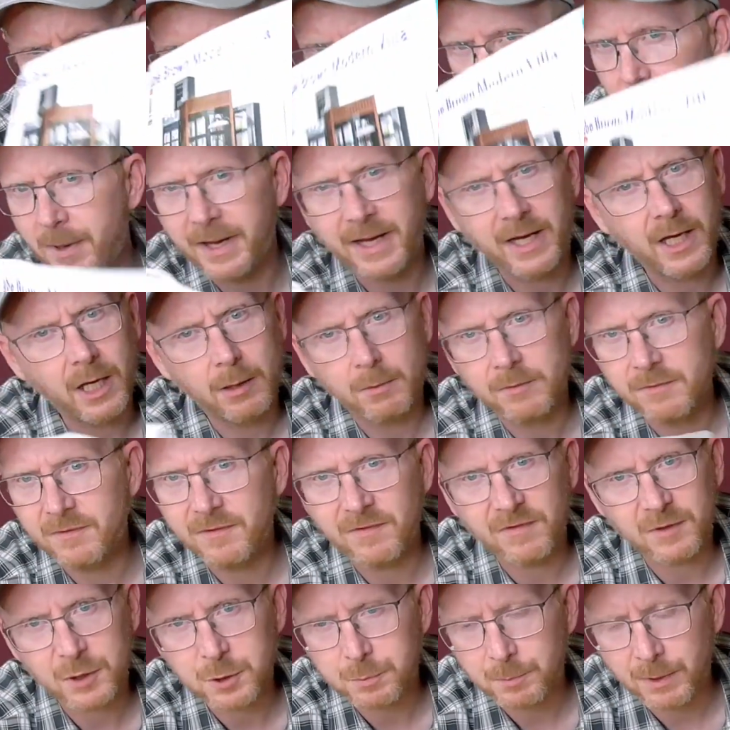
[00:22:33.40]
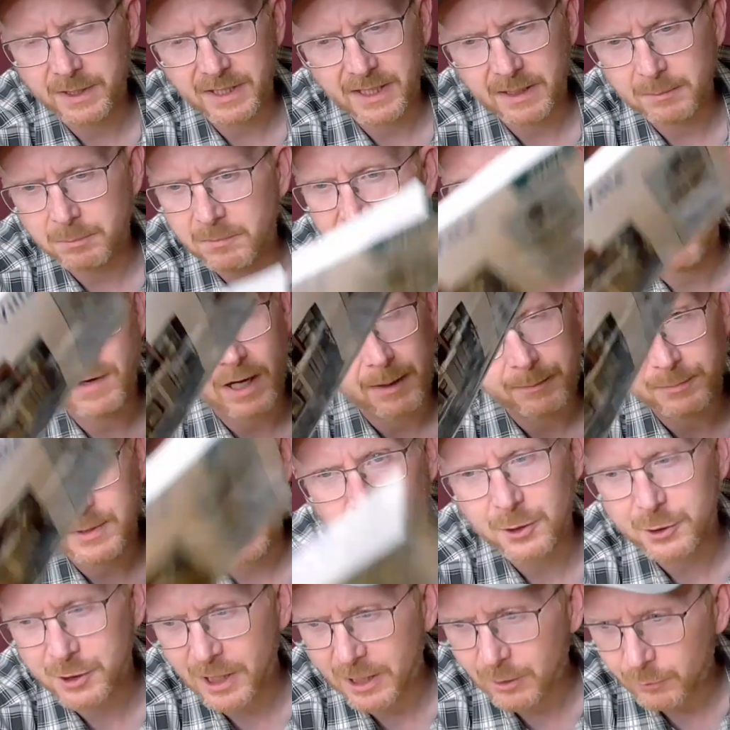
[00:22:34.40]
zu bemängeln, aber wie fast bei jedem, die
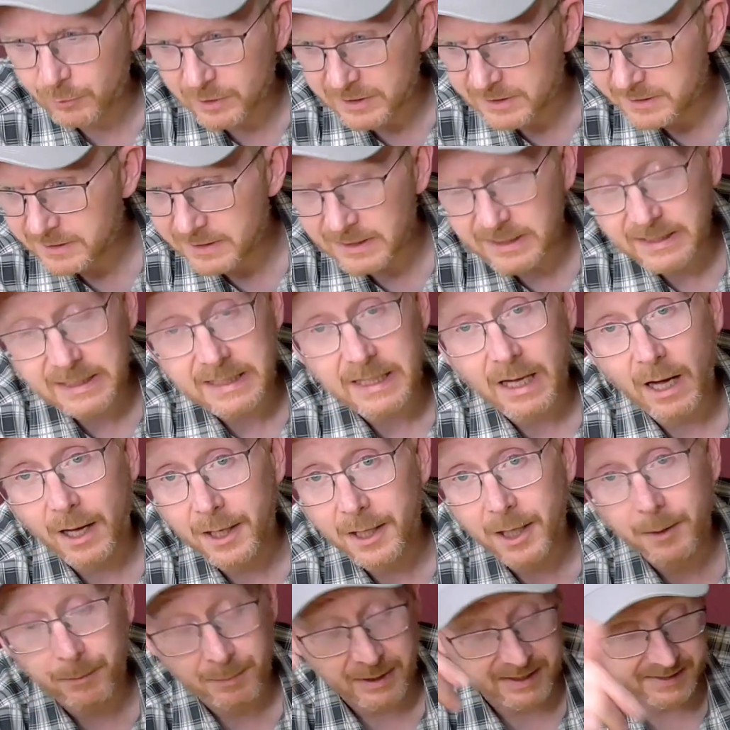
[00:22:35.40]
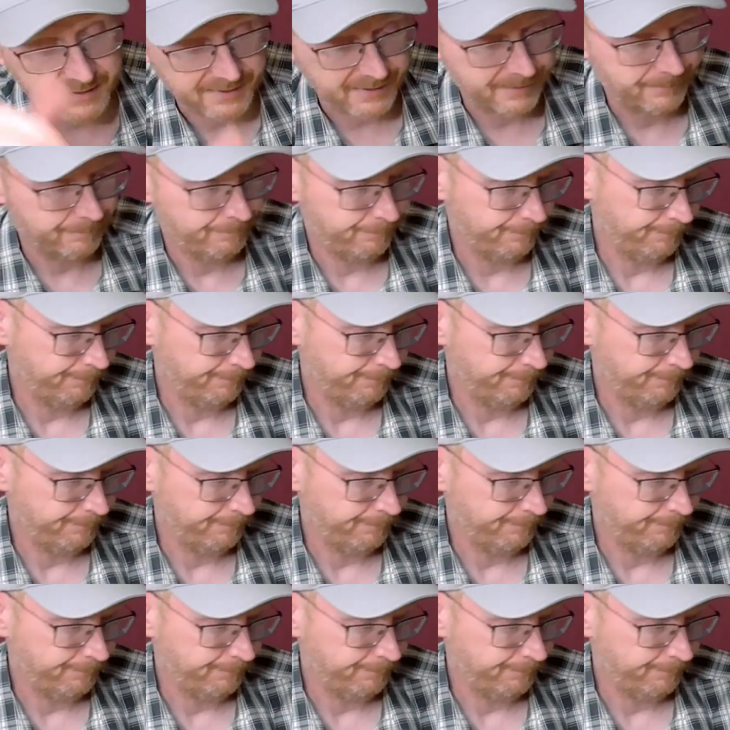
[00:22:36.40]
Farbdarstellung ist nicht die allerbeste.